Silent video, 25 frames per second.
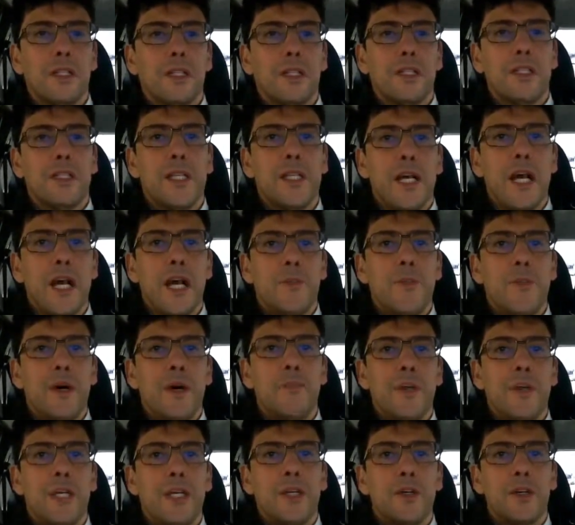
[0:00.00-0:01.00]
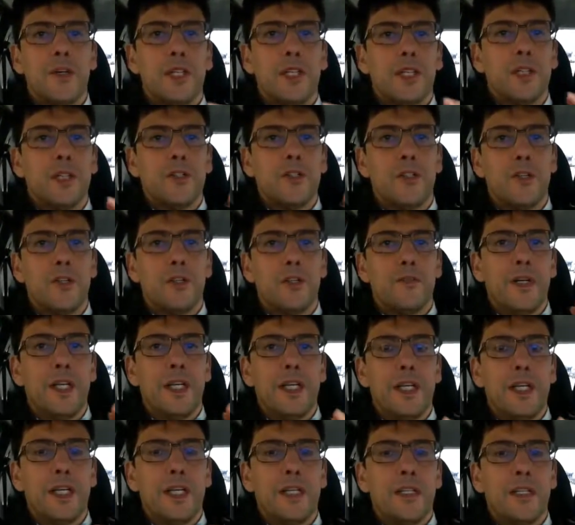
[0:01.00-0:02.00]
da bambino e da
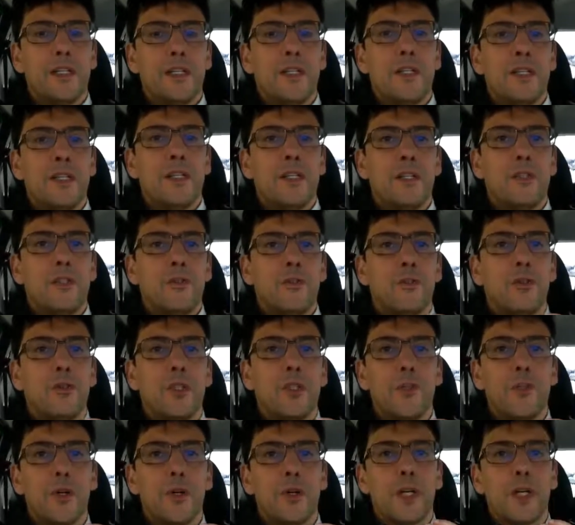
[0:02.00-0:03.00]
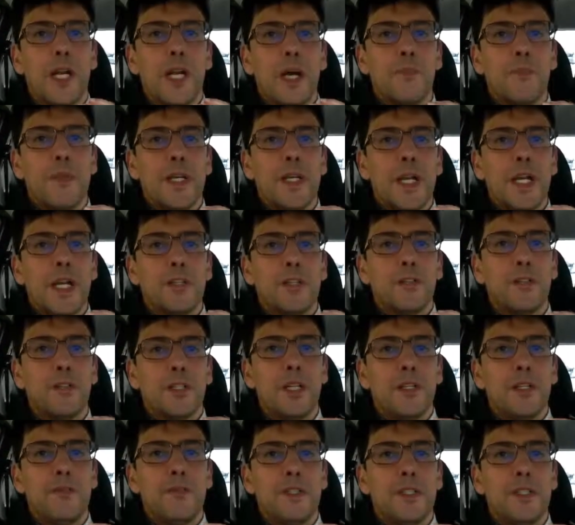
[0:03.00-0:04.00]
giovane tutti i programmi radio
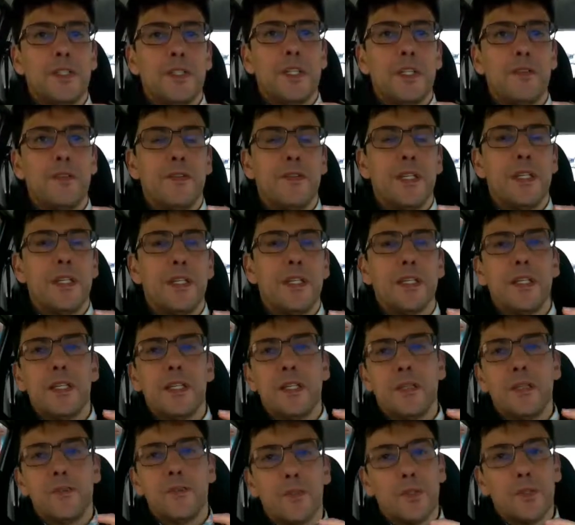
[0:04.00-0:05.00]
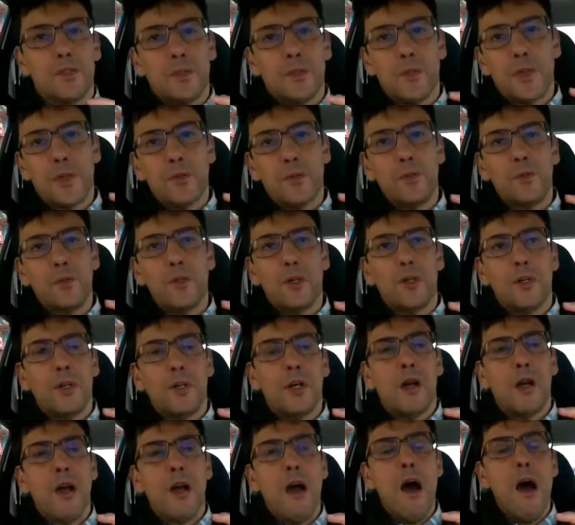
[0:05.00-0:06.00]
televisivi soprattutto
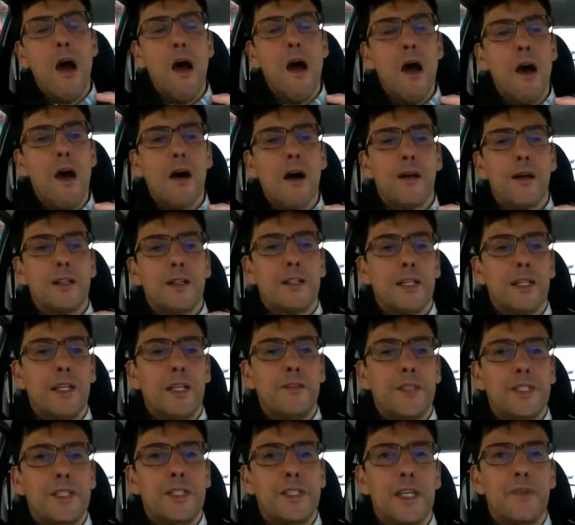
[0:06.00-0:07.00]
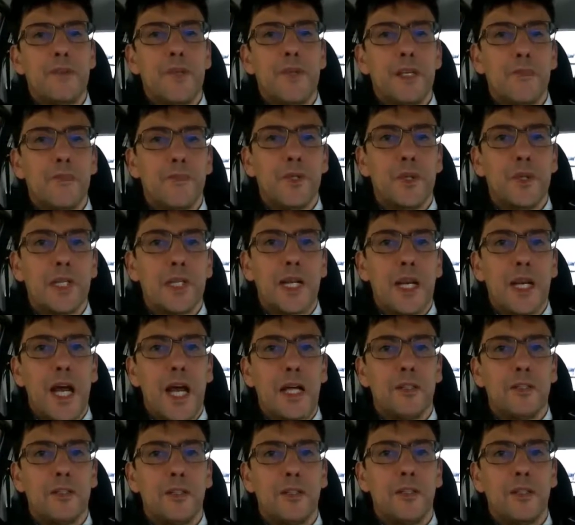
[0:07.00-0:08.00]
televisivi più che
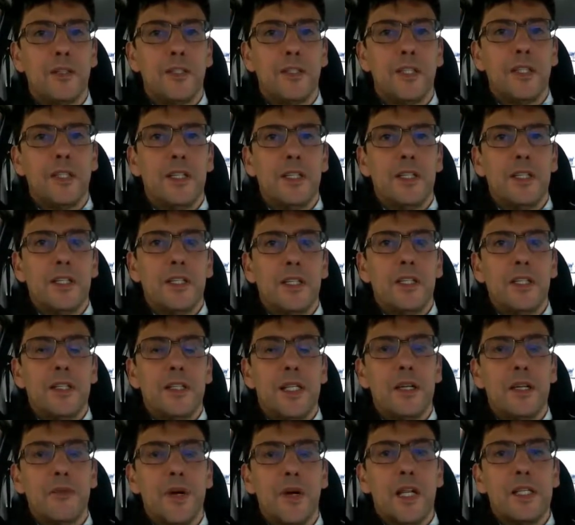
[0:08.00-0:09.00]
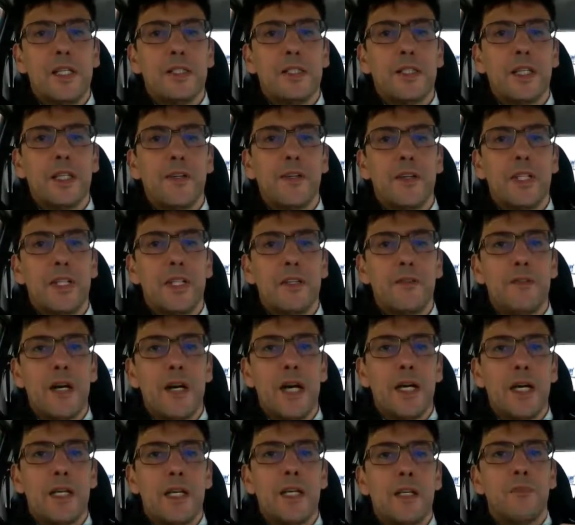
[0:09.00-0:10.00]
radio nei quali
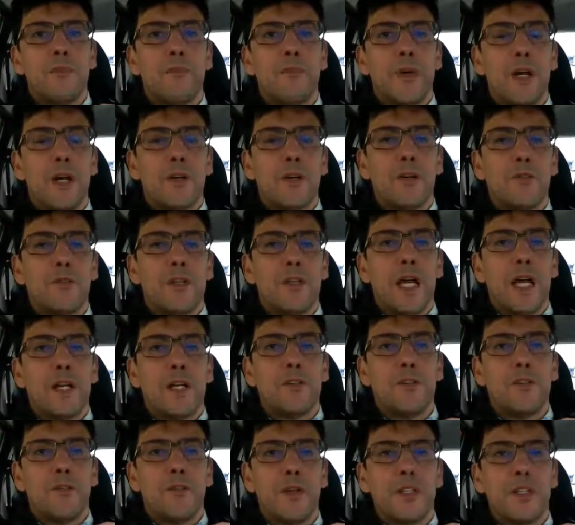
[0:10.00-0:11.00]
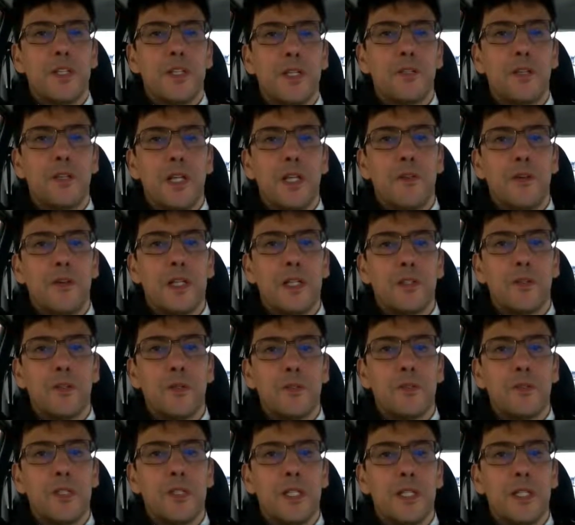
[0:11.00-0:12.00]
interveniva paolo villaggio facendo da
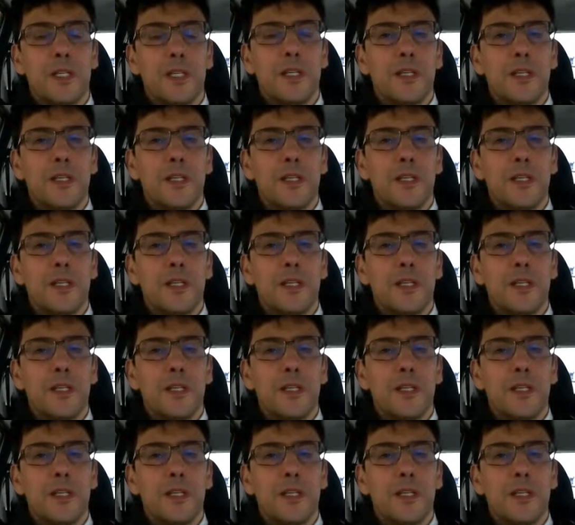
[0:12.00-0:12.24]
fantozzi